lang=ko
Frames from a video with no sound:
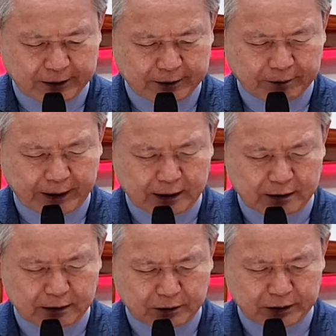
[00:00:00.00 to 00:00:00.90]
내가
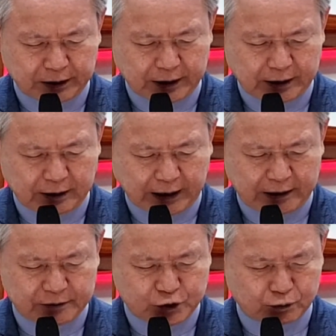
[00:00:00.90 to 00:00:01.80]
너의
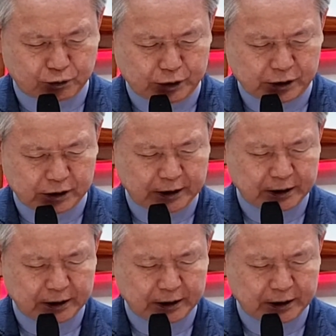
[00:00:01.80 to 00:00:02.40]
날수를